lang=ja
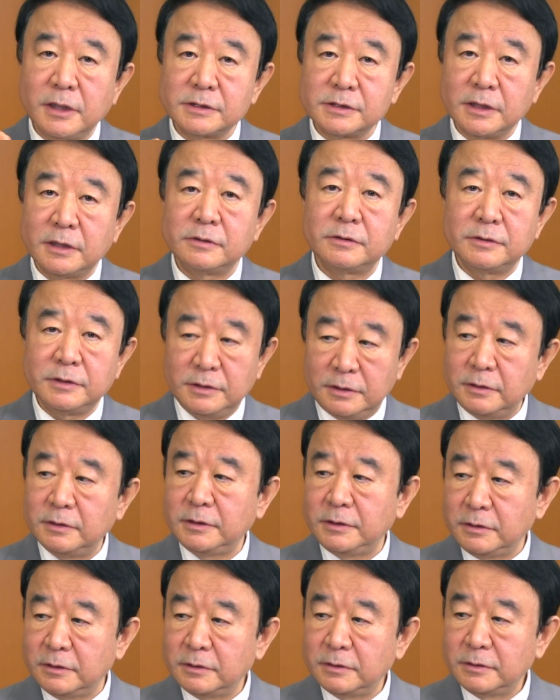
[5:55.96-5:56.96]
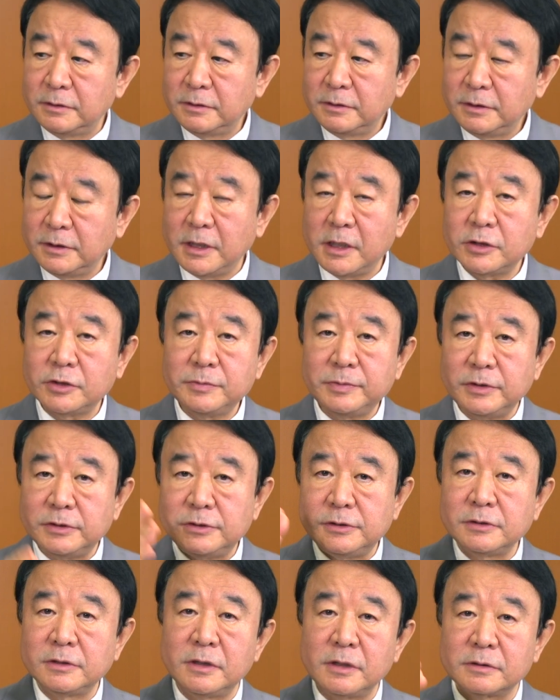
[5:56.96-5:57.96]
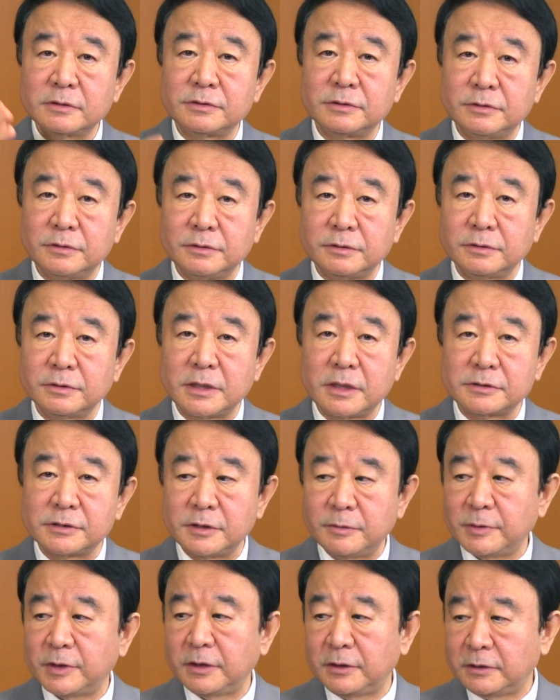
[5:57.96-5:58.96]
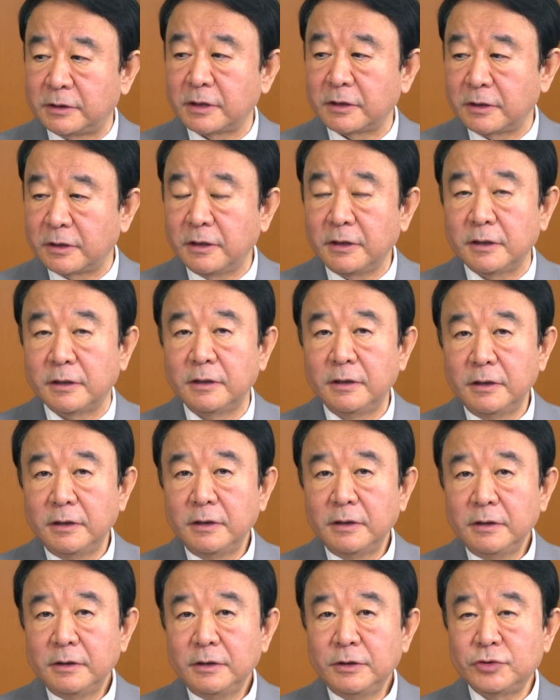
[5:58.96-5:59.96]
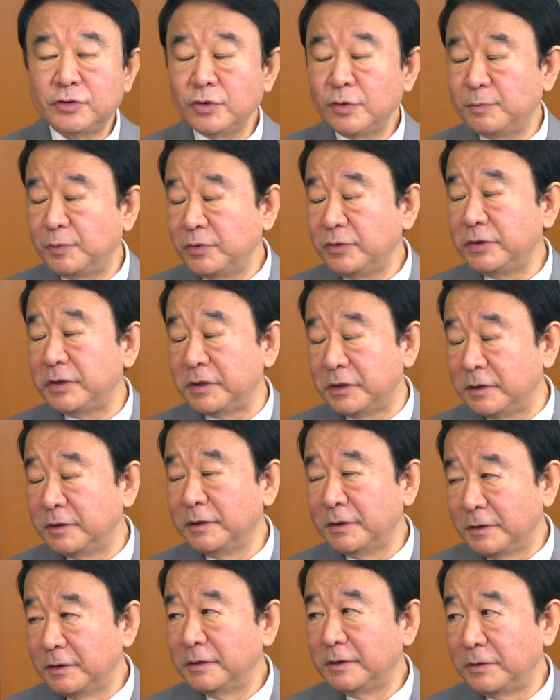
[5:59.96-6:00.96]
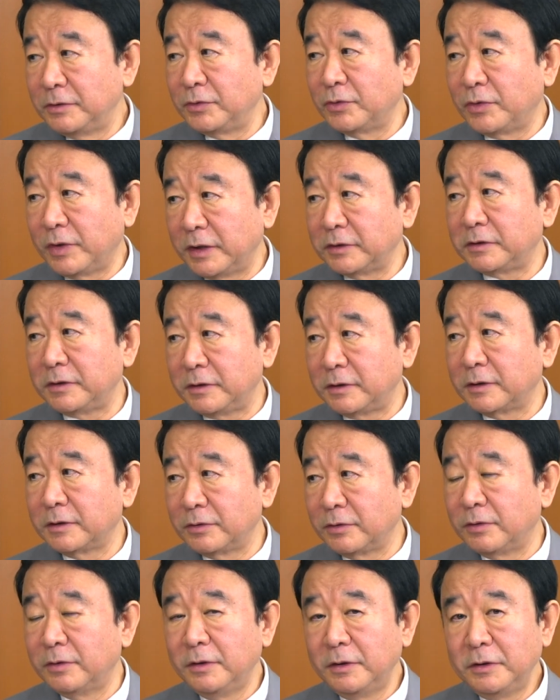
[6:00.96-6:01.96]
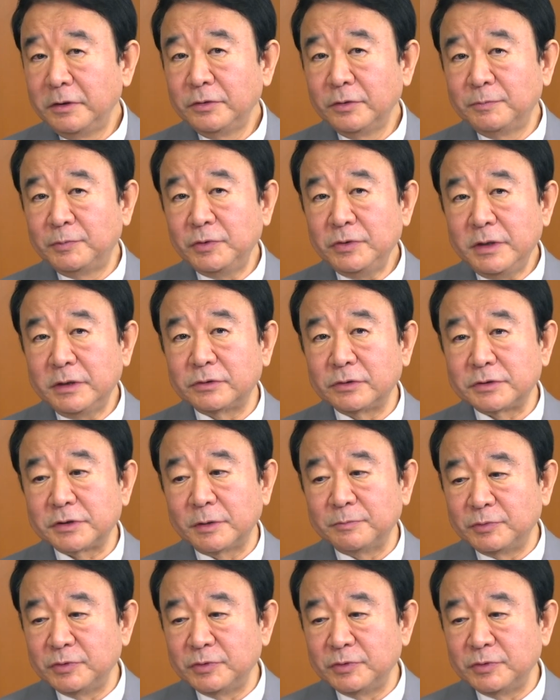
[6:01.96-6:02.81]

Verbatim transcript: 科三類、医学部に進学する学生までいたから、一応分離両方入ってるんだけど、分野としては